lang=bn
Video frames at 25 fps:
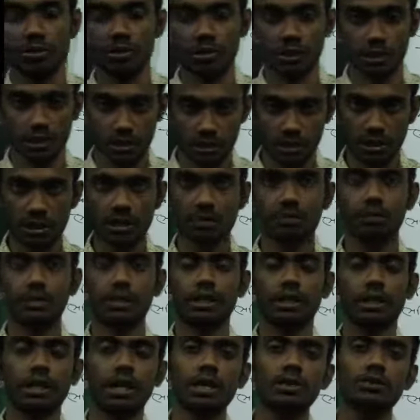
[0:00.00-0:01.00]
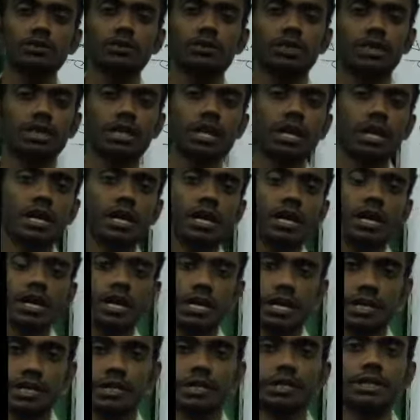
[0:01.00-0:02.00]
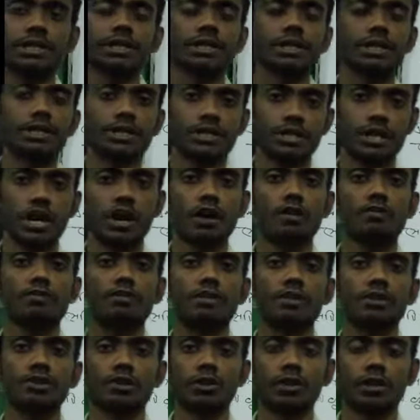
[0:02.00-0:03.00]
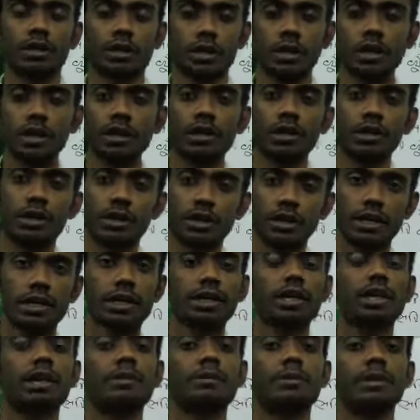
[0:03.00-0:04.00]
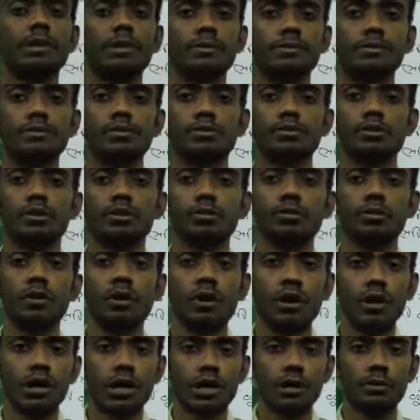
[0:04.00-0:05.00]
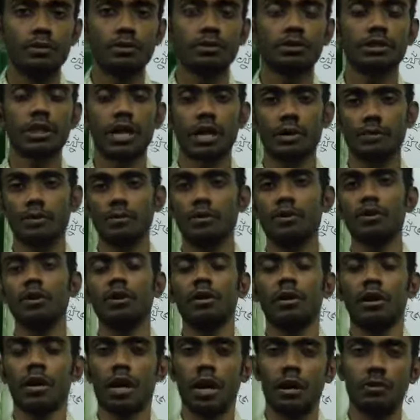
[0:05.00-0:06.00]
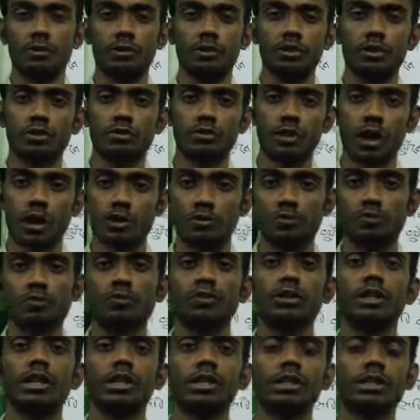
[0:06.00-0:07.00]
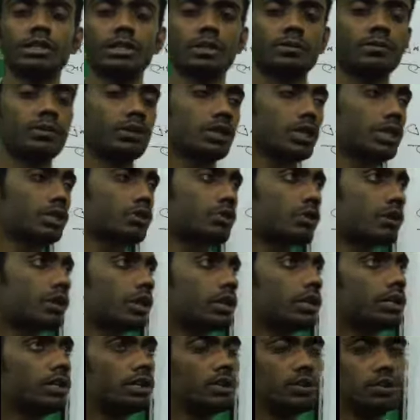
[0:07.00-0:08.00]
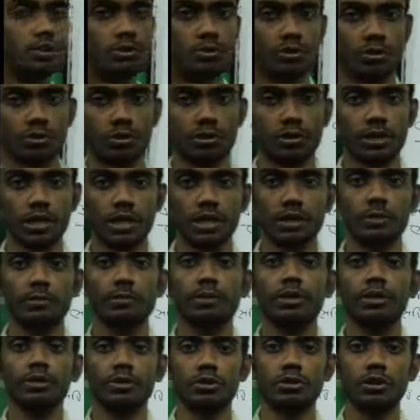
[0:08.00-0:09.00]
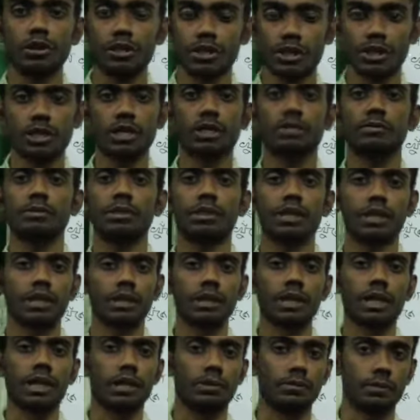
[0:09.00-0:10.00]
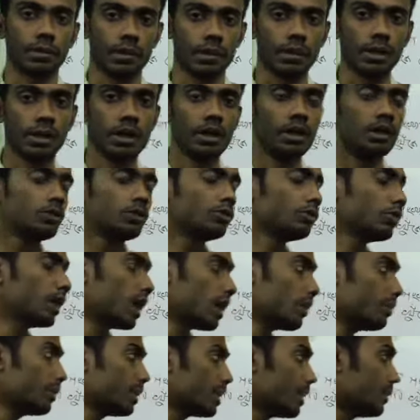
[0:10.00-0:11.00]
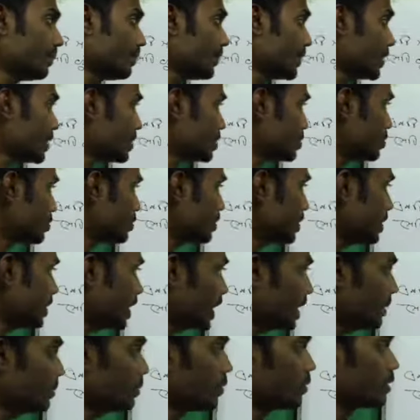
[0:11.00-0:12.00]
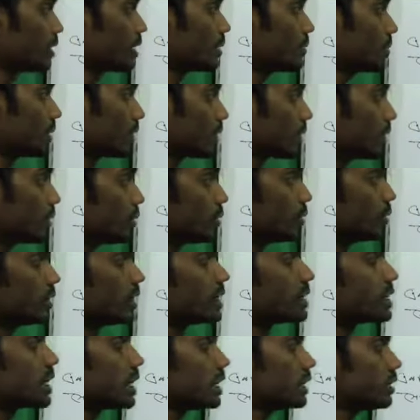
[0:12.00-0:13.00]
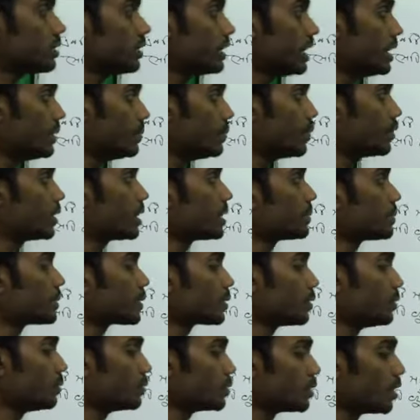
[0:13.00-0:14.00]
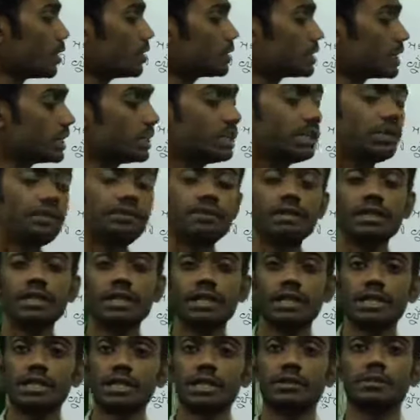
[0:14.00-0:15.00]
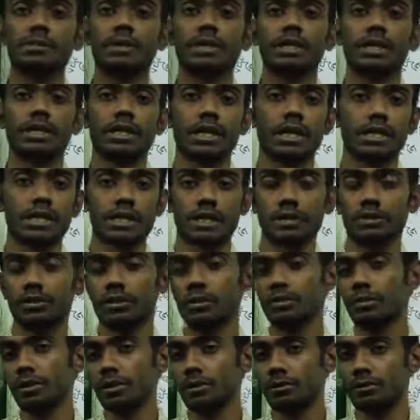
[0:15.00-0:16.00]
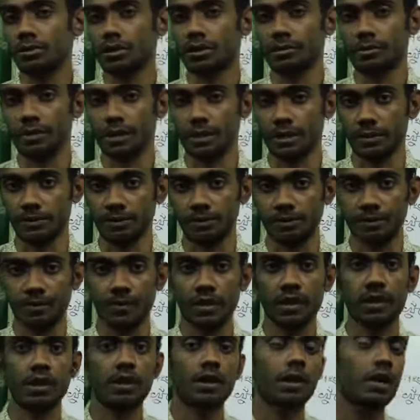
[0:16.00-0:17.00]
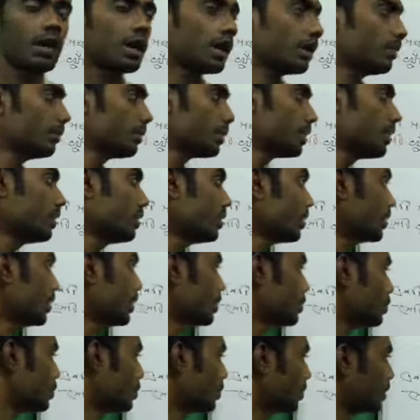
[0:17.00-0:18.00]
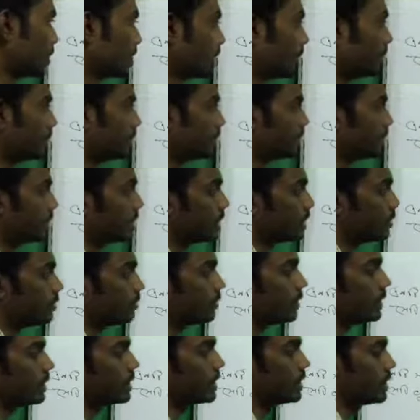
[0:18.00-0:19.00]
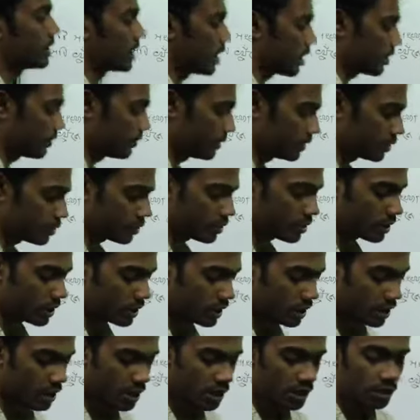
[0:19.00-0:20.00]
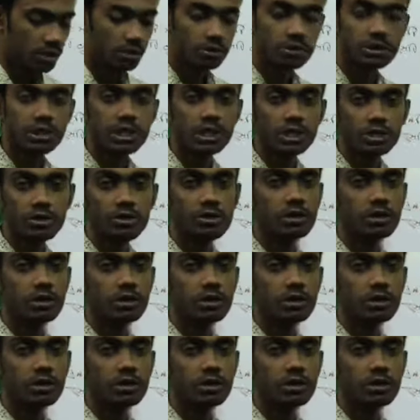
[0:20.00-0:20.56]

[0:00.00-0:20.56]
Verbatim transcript: অর্থাৎ আমাদের কাজ হচ্ছে একটি স্বাভাবিক সংখ্যা এখানে আমরা ইনপুট করব এবং তারপর আমরা যখন আউটপুট দেখতে চাবো সেই সংখ্যাটি জোর নাকি বিজোর সেটা আমাদেরকে দেখাবে তো আমরা যদি এই প্রোগ্রামটাকে করতে চাই তাহলে এই প্রোগ্রামটা খুব সহজে এই ফিলস স্টেটমেন্টের সাহায্যে কিন্তু আমরা করতে পারি আমরা ধরলাম যে কোনো একটি স্বাভাবিক সংখ্যা তো সেই